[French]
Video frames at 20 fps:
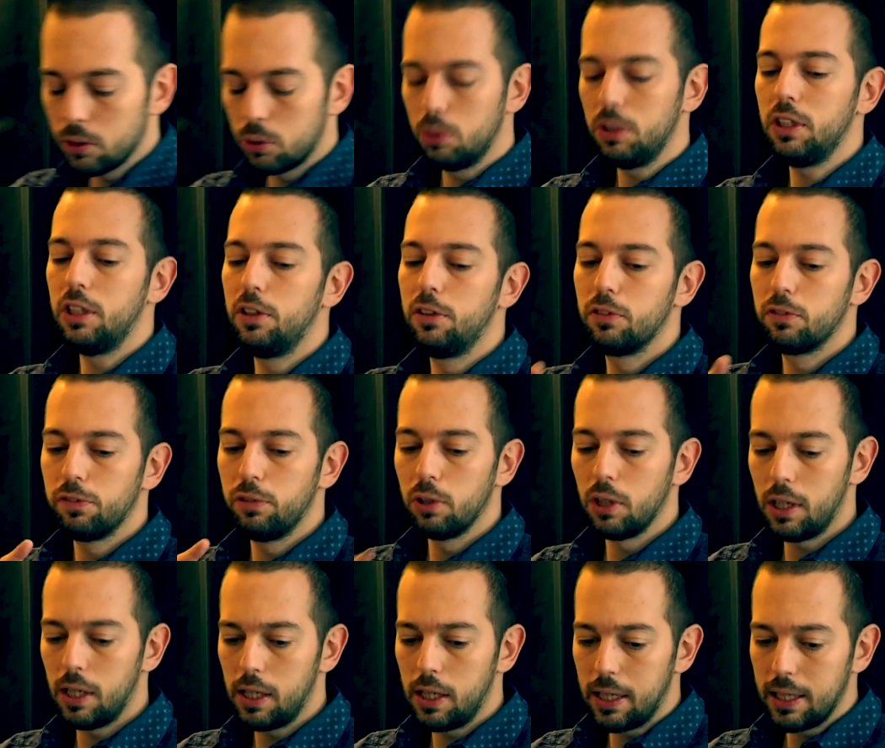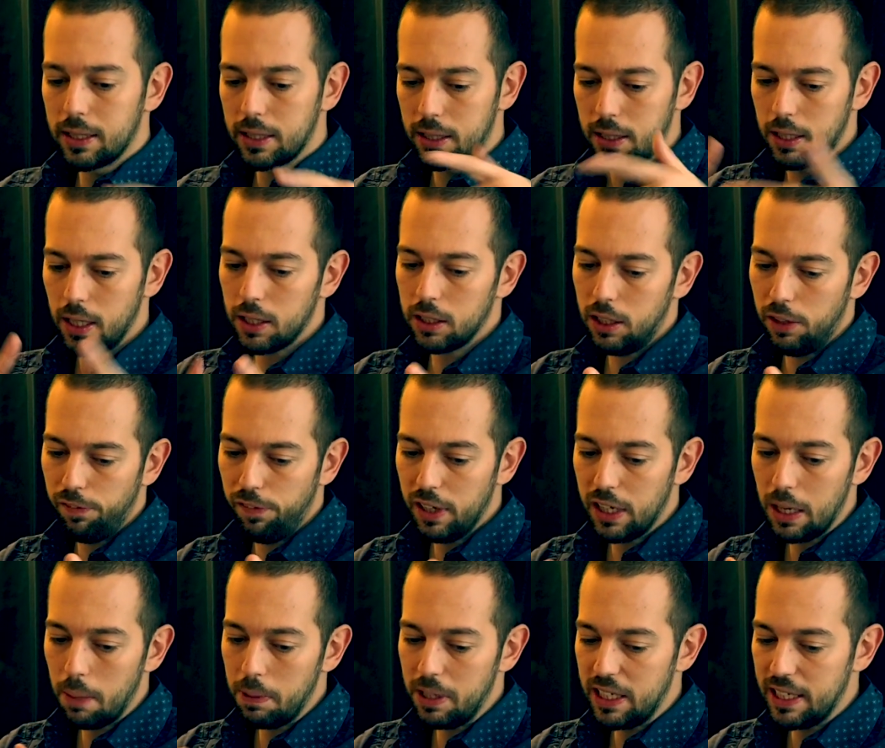Ensuite, il te faudra un
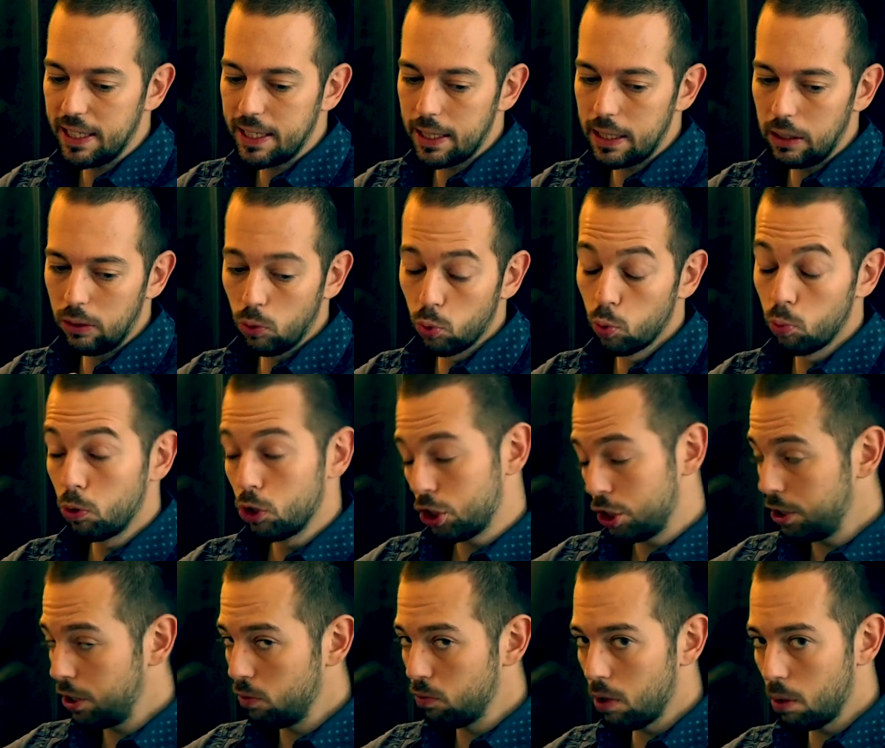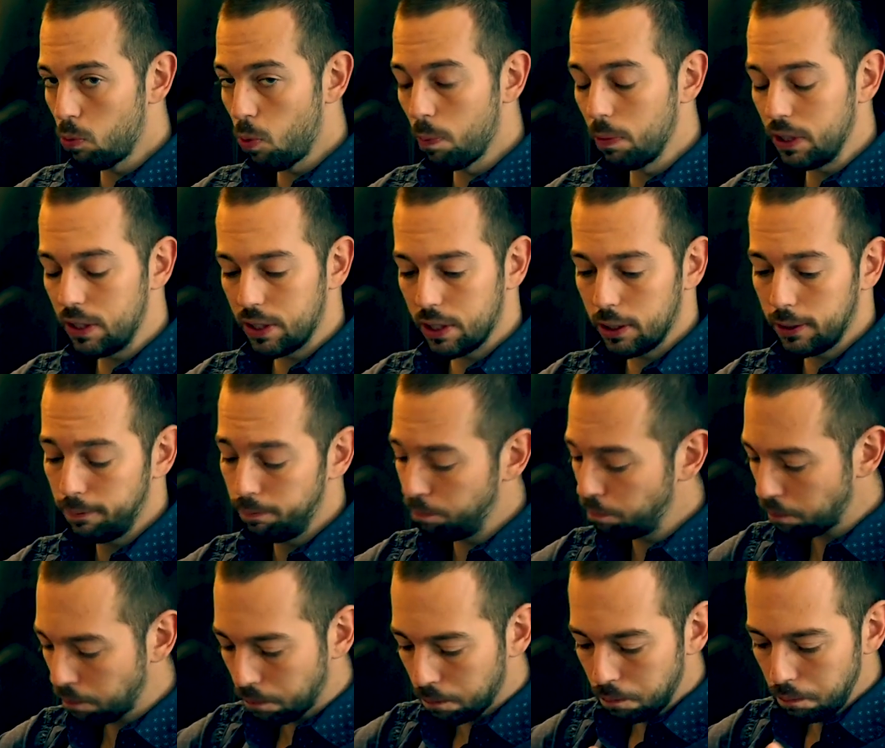certificat médical. Donc moi, j'étais voir mon médecin
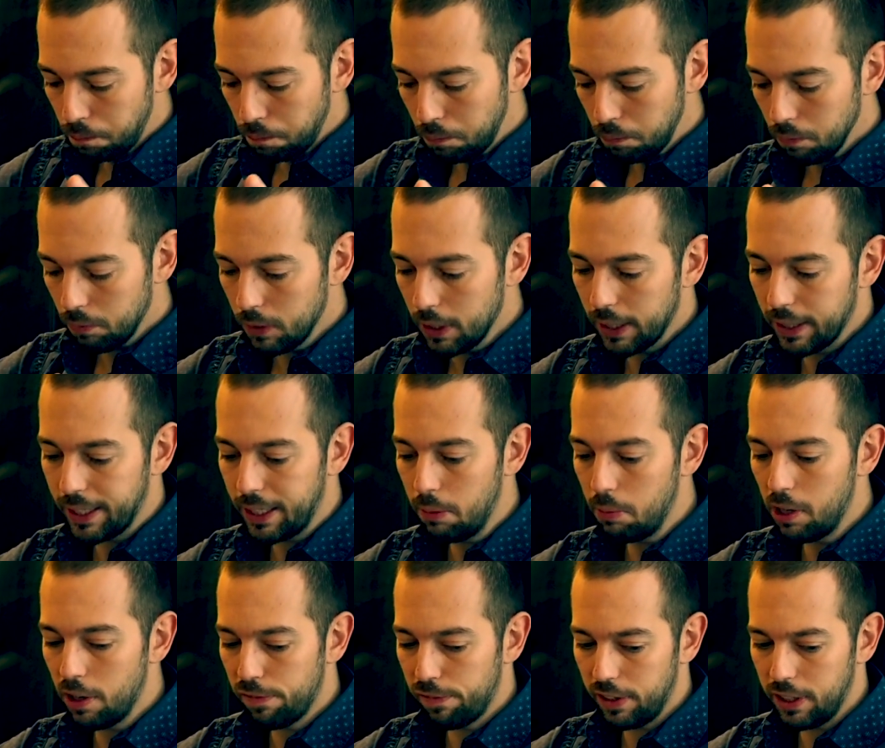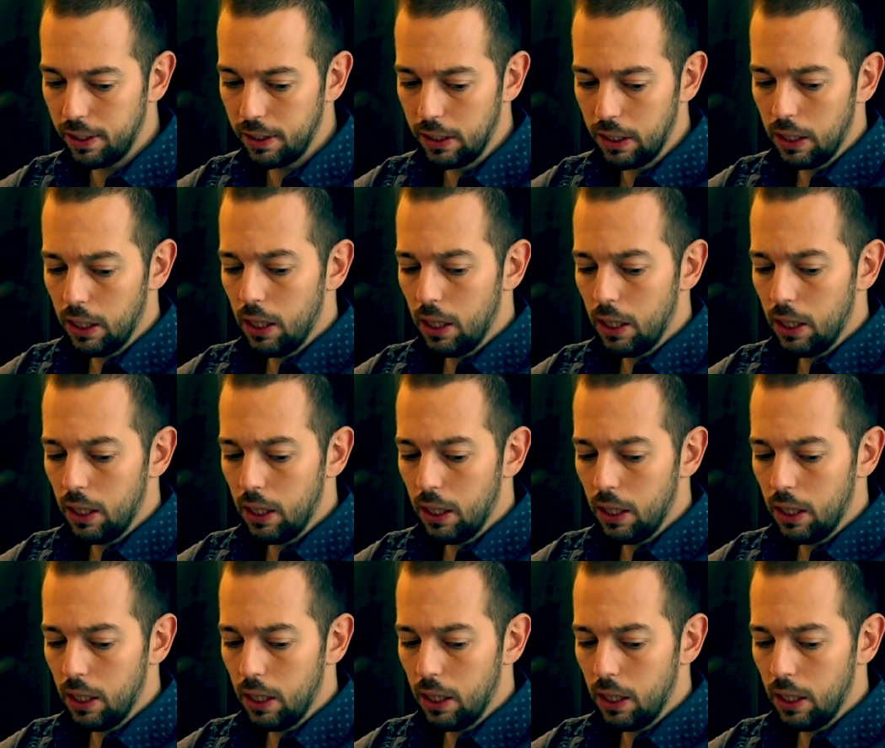qui me l'a fait.